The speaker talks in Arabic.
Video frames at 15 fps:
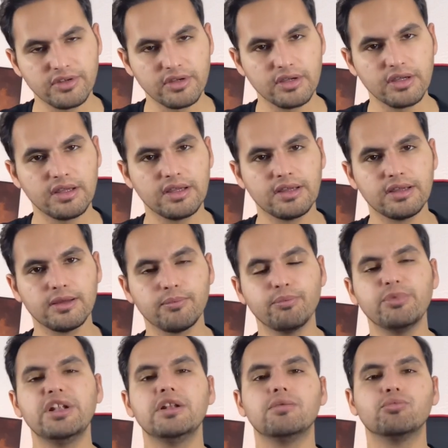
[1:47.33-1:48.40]
آه،
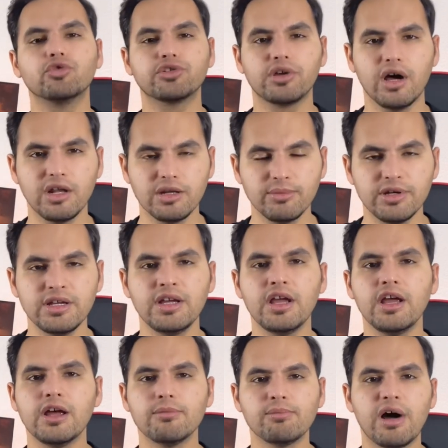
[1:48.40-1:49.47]
من المطالبه
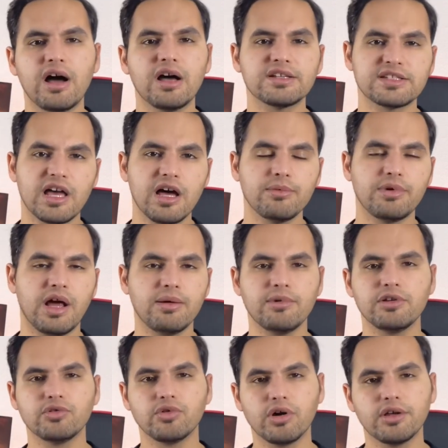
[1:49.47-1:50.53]
مع اصحاب
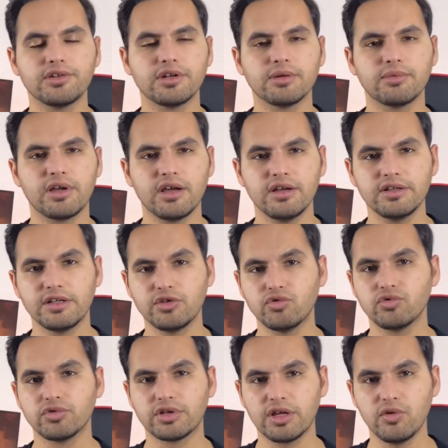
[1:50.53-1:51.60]
العمل انه قدر الامكان
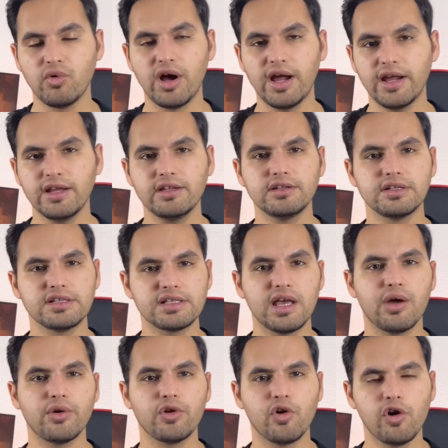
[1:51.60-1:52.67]
يكون كل واحد
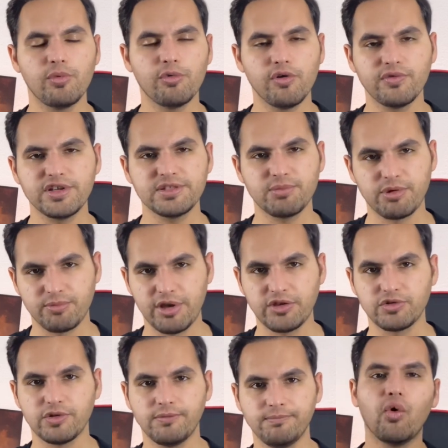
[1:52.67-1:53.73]
يساوي هوم اوفيس من
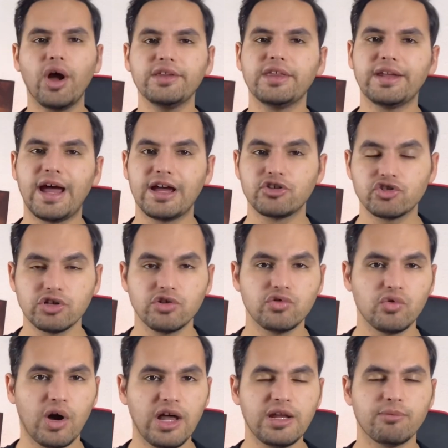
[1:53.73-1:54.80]
بيته وايضا
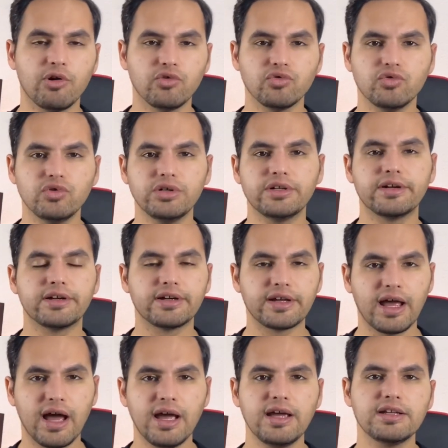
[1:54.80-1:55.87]
حيشددوا على موضوع
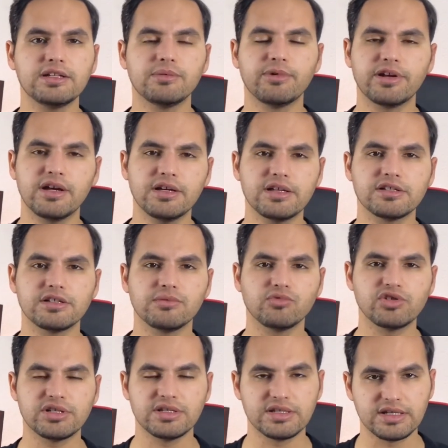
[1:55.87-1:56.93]
رعايه المراكز
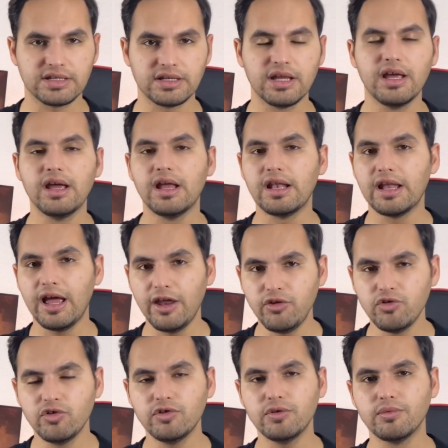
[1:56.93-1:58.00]
المسنين
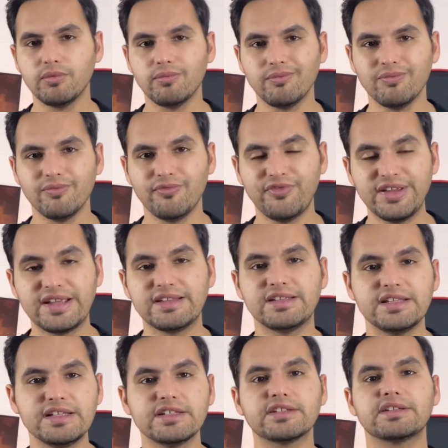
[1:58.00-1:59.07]
لانه في
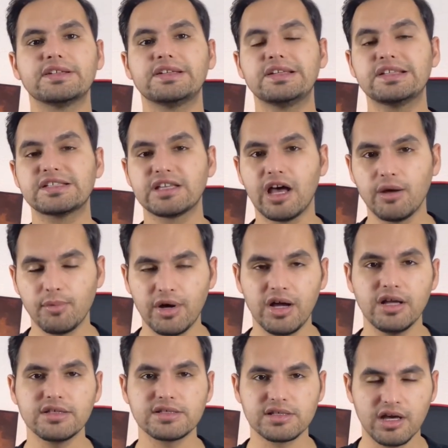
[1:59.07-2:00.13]
كتير
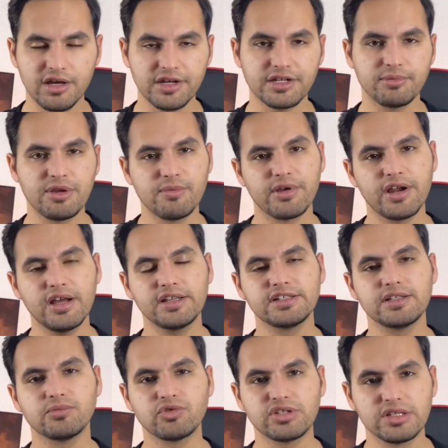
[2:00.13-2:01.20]
اصابات صارت
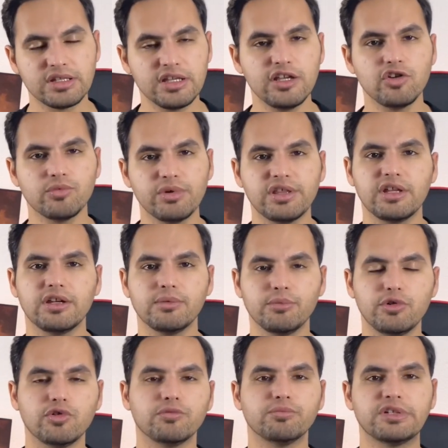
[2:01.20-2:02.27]
بمراكز المسنين ومثلا
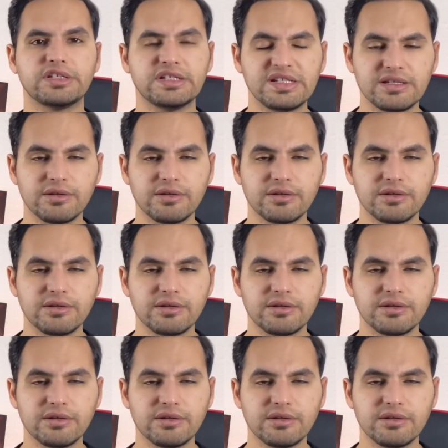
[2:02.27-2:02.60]
منه بمدينه